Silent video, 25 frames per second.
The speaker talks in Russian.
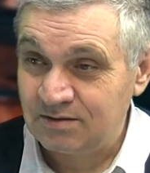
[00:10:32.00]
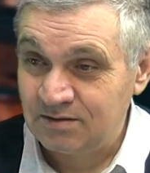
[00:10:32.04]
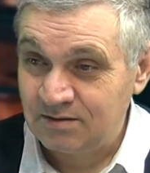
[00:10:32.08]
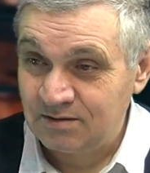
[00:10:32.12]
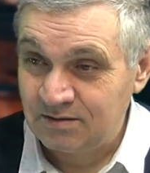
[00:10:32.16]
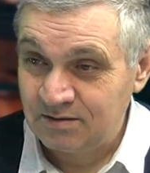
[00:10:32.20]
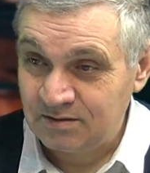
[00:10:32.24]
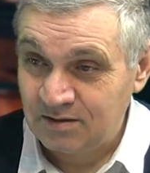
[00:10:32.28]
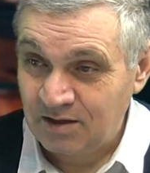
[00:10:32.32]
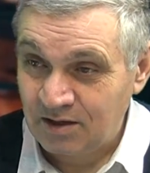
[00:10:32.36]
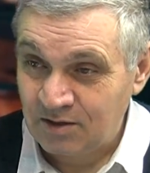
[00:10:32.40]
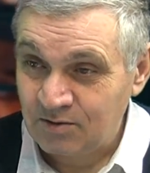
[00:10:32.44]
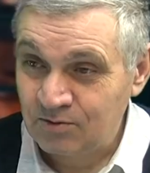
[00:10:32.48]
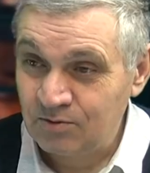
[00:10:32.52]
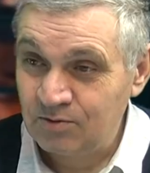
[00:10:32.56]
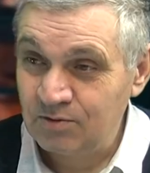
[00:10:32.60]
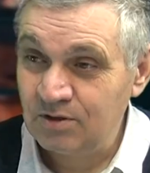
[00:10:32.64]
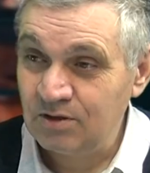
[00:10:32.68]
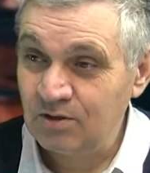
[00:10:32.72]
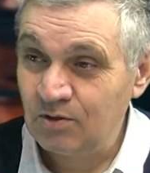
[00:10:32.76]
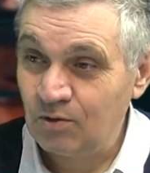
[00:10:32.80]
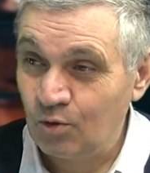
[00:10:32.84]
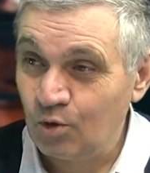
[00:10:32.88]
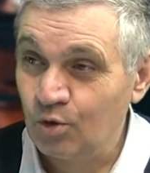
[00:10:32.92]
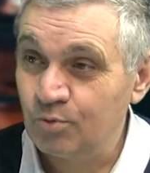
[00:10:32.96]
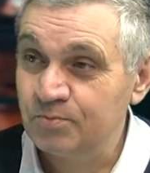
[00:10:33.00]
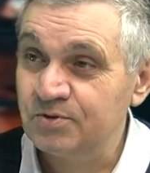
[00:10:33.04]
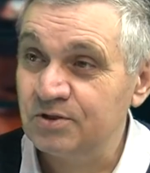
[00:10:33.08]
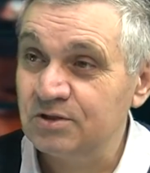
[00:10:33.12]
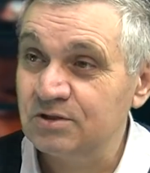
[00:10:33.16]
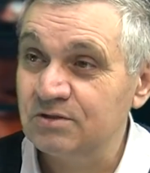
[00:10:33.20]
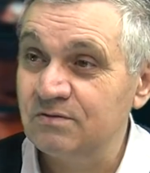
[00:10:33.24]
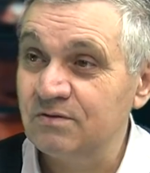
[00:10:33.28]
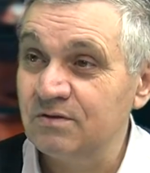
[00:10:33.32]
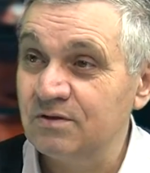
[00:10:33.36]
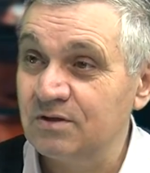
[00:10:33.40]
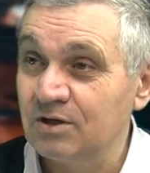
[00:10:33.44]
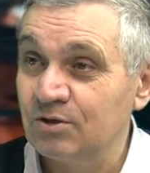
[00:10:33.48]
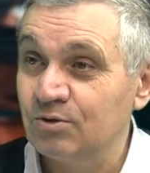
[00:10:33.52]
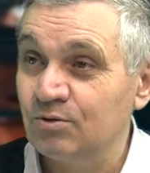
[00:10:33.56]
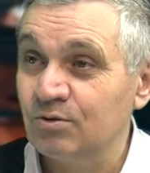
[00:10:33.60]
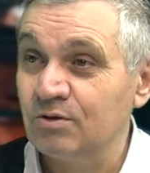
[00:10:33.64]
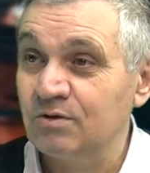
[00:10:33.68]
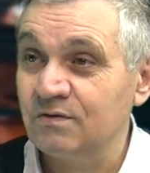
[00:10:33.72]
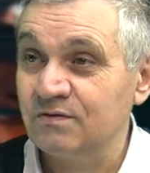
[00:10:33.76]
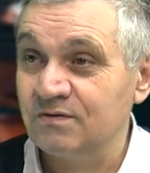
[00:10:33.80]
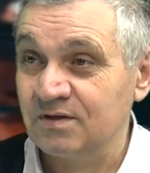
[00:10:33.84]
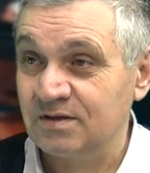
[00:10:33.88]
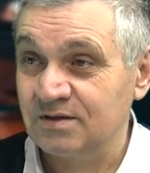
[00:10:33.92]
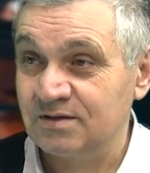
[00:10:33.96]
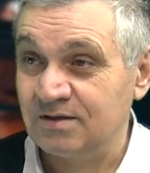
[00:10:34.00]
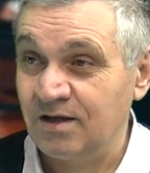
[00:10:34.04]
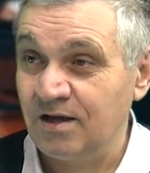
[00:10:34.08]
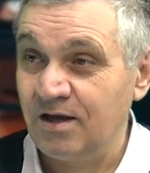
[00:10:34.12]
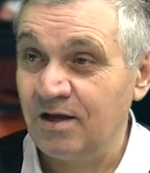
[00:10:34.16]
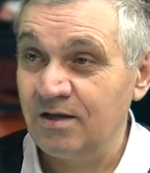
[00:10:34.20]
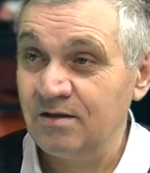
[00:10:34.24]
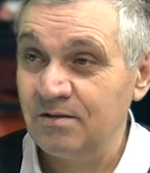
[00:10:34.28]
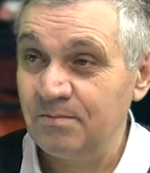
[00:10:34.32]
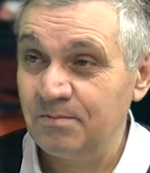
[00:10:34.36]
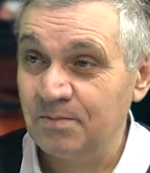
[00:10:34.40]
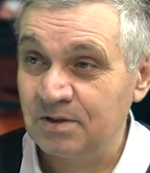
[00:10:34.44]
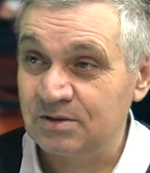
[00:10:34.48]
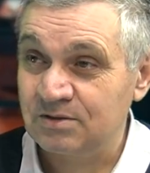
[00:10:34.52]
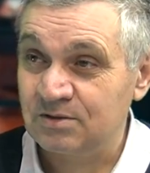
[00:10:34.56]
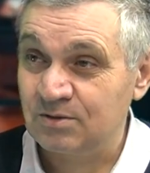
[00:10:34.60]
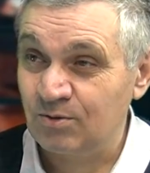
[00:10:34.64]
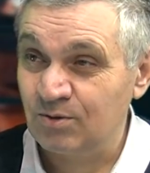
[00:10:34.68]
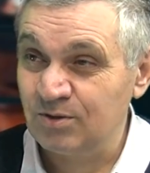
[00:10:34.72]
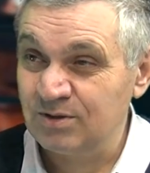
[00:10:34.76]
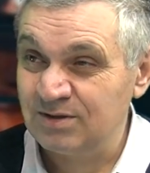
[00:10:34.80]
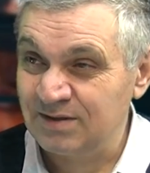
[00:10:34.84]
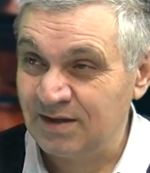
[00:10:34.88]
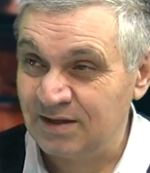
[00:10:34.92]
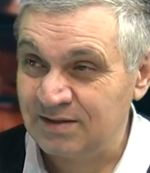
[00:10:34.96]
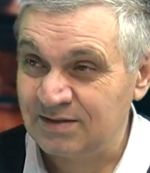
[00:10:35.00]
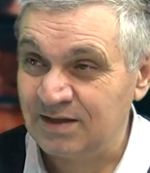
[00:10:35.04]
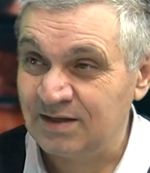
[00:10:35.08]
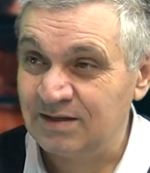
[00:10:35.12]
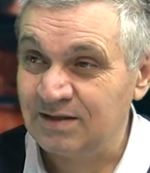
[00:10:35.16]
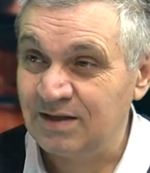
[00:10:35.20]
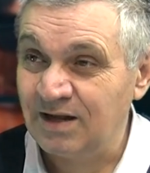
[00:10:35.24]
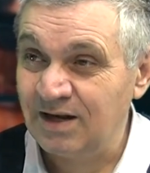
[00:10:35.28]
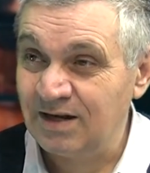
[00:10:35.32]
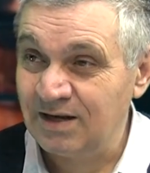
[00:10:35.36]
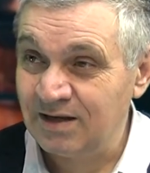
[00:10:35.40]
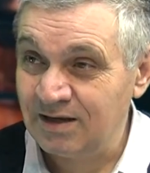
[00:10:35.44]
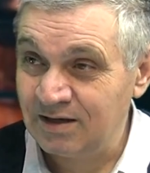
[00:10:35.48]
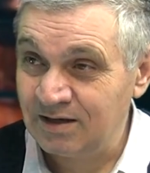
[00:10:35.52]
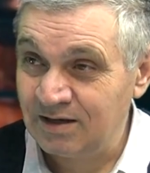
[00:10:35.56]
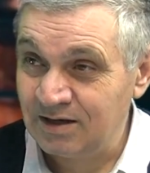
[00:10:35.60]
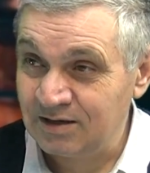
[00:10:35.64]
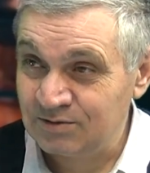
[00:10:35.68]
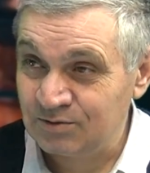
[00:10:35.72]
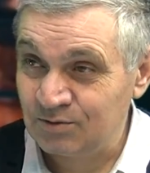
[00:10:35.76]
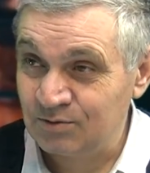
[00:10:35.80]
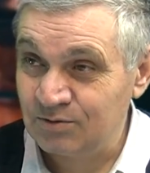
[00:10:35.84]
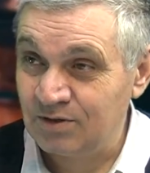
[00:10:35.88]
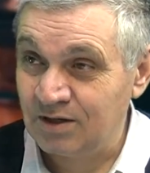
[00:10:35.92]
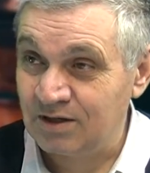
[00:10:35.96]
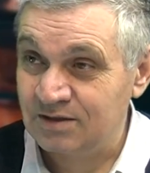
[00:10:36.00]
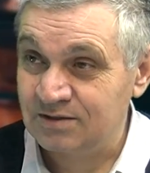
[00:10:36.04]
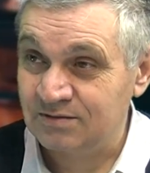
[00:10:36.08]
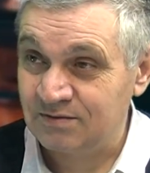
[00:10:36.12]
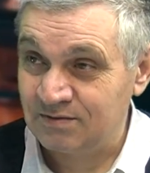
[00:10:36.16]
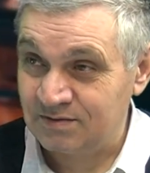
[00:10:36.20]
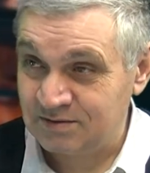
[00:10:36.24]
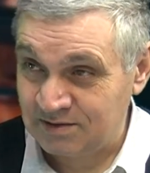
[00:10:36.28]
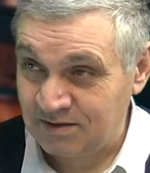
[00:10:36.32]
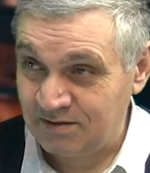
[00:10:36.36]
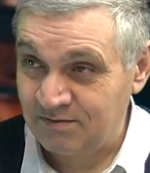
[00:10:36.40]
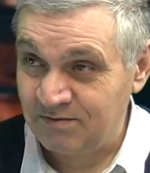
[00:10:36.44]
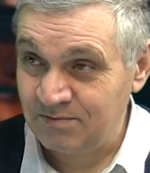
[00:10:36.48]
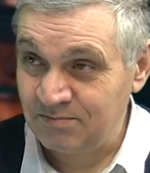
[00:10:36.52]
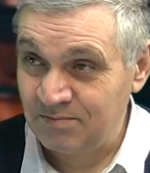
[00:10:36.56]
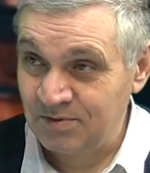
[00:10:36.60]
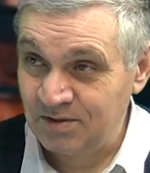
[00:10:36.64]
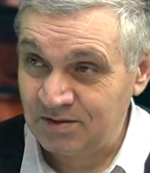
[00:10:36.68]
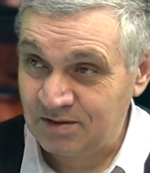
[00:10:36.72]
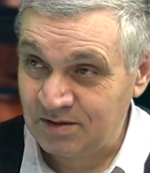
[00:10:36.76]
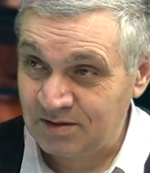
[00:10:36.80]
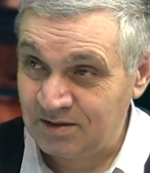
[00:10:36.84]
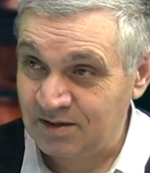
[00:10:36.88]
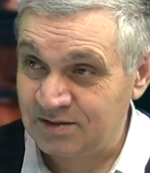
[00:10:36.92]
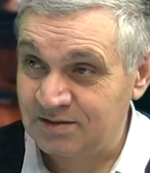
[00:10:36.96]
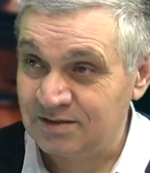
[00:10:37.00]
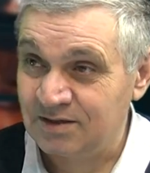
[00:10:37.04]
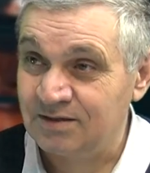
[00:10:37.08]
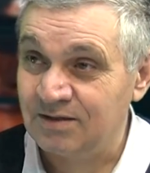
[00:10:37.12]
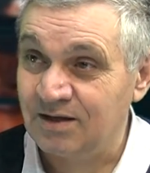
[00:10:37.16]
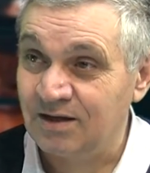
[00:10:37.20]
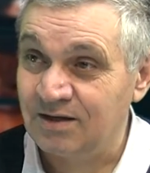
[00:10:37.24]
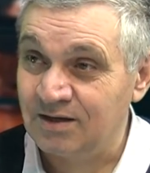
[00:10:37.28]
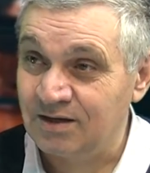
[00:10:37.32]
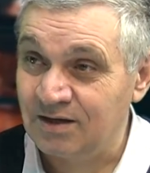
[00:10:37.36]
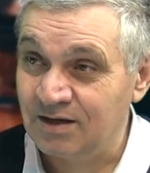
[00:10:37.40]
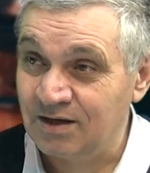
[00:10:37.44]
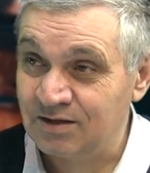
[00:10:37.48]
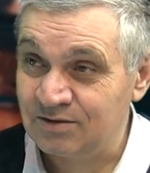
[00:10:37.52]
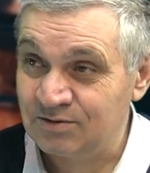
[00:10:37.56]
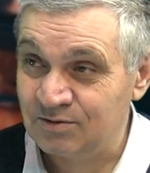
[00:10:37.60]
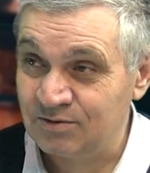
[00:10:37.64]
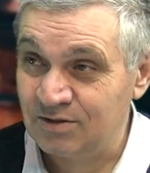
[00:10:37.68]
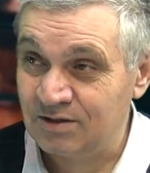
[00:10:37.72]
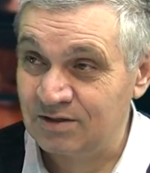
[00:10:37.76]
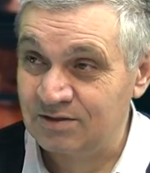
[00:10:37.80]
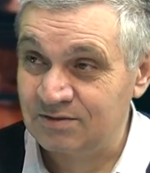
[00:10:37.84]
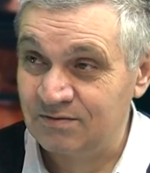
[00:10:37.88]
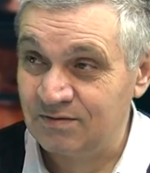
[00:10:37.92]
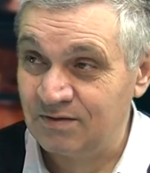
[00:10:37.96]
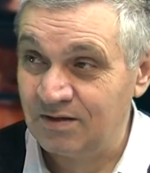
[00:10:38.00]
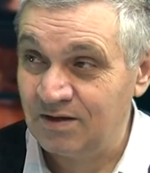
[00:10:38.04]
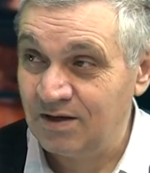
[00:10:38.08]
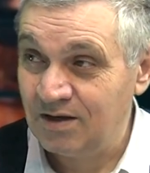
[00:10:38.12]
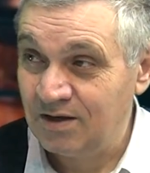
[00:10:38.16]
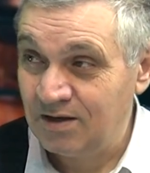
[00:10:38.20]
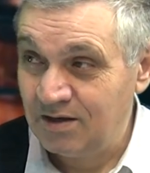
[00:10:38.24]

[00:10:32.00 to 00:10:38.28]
народа, общества, которое в состоянии построить национальное государство, современное национальное государство,